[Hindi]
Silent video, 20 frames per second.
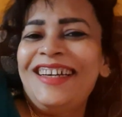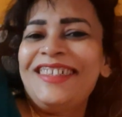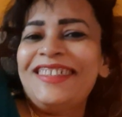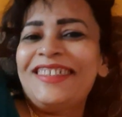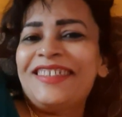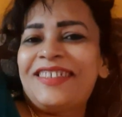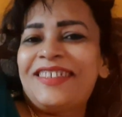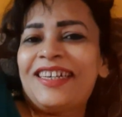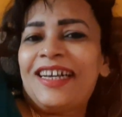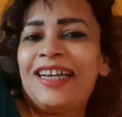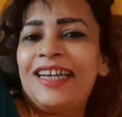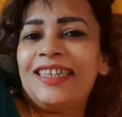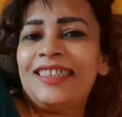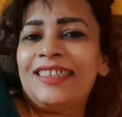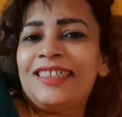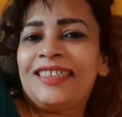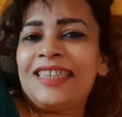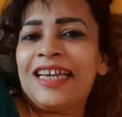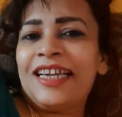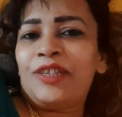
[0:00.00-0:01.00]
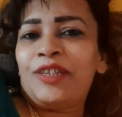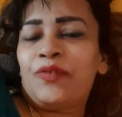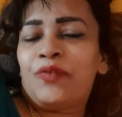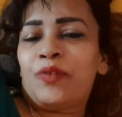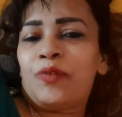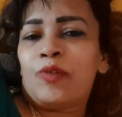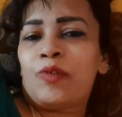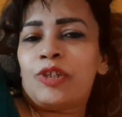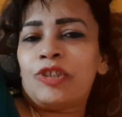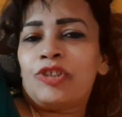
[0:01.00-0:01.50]
सो गाइज थैंक यू फॉर
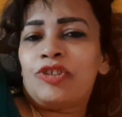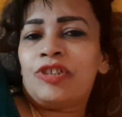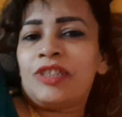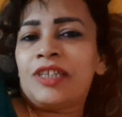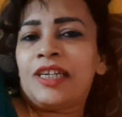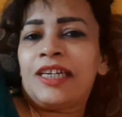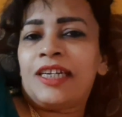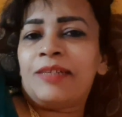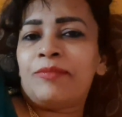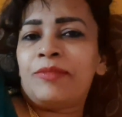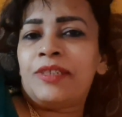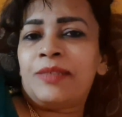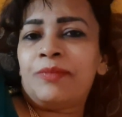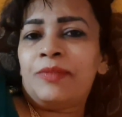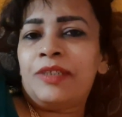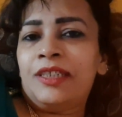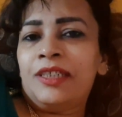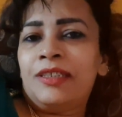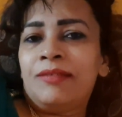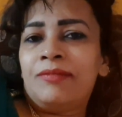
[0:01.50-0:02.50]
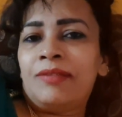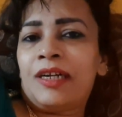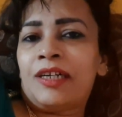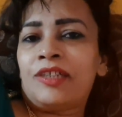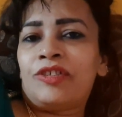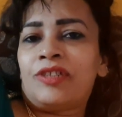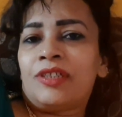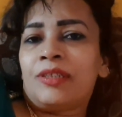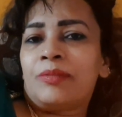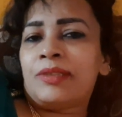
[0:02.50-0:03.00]
वॉचिंग एंड मिस मी
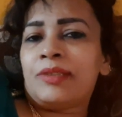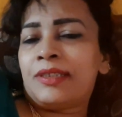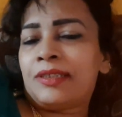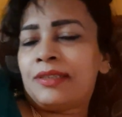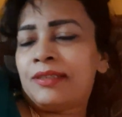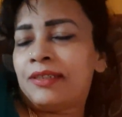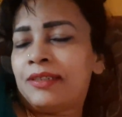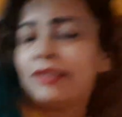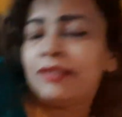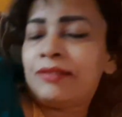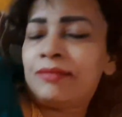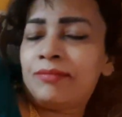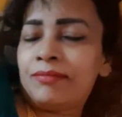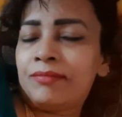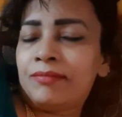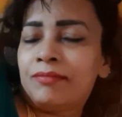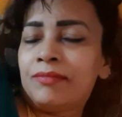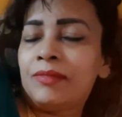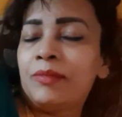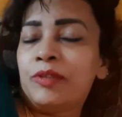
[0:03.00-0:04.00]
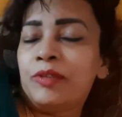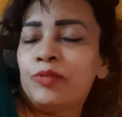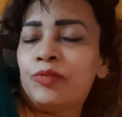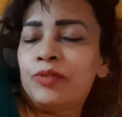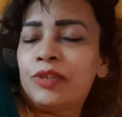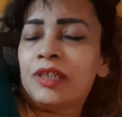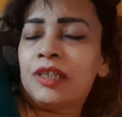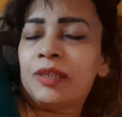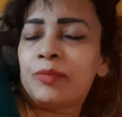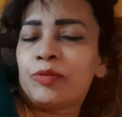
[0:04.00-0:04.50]
आज के लिए बस इतना ही मैं
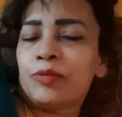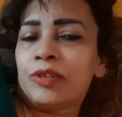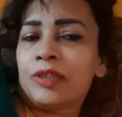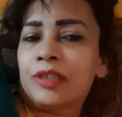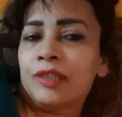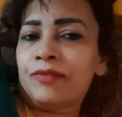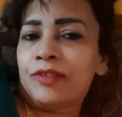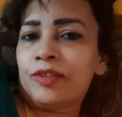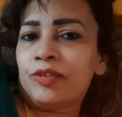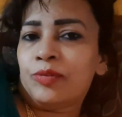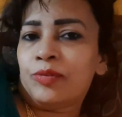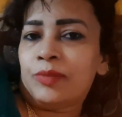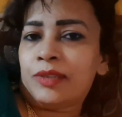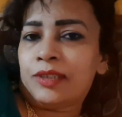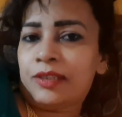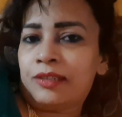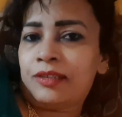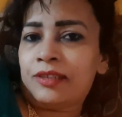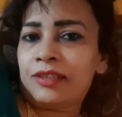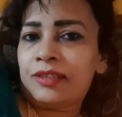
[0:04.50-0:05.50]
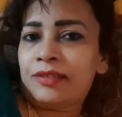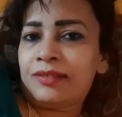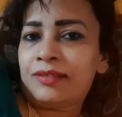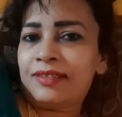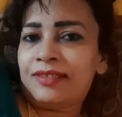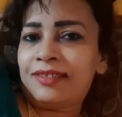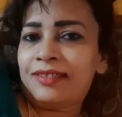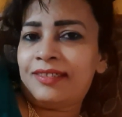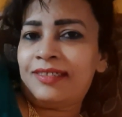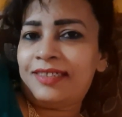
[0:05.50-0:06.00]
मिलूँगी आपको अगले वीडियो में ठीक है
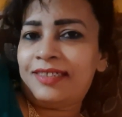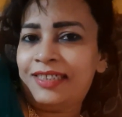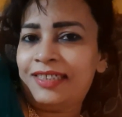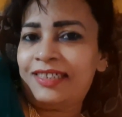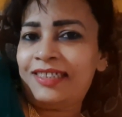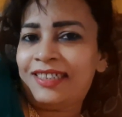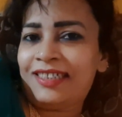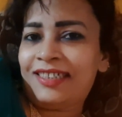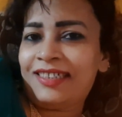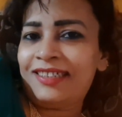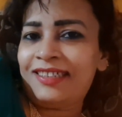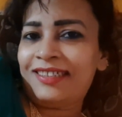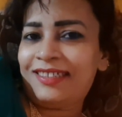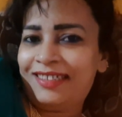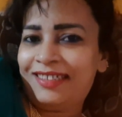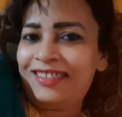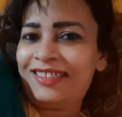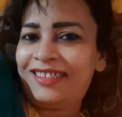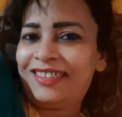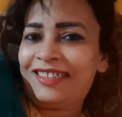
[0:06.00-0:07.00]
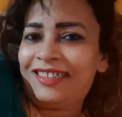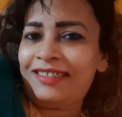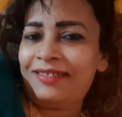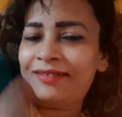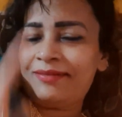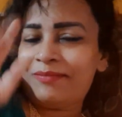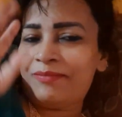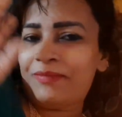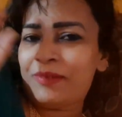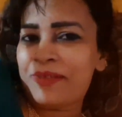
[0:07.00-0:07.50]
ठीक है ठीक है
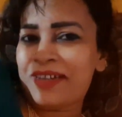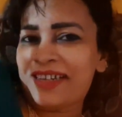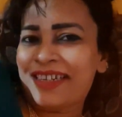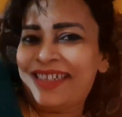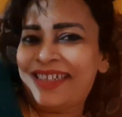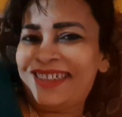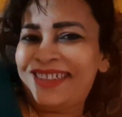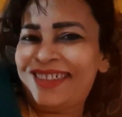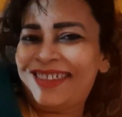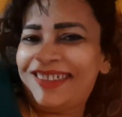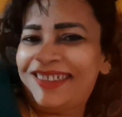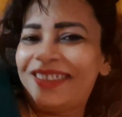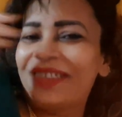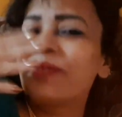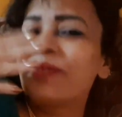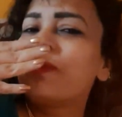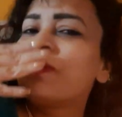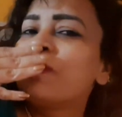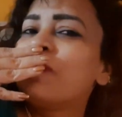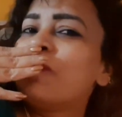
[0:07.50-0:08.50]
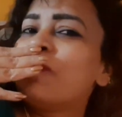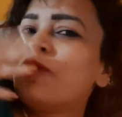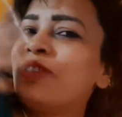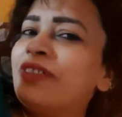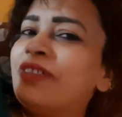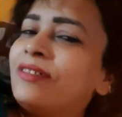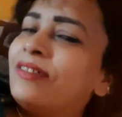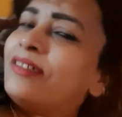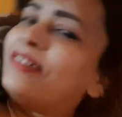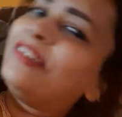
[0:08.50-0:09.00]
बाय बाय
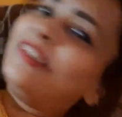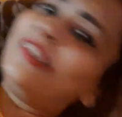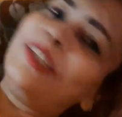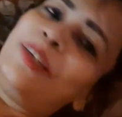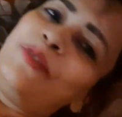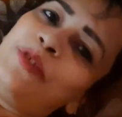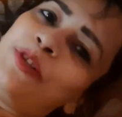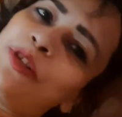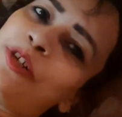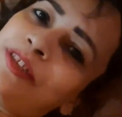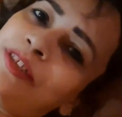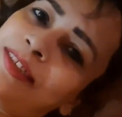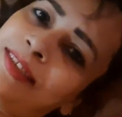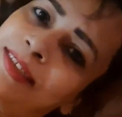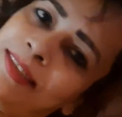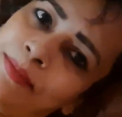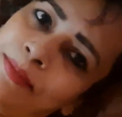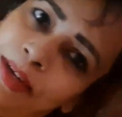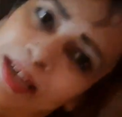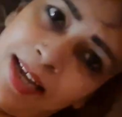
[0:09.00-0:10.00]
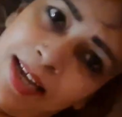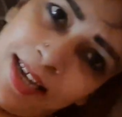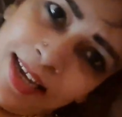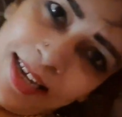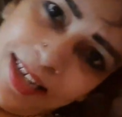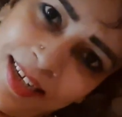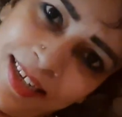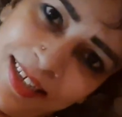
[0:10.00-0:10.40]
लव यू लॉट्स बाय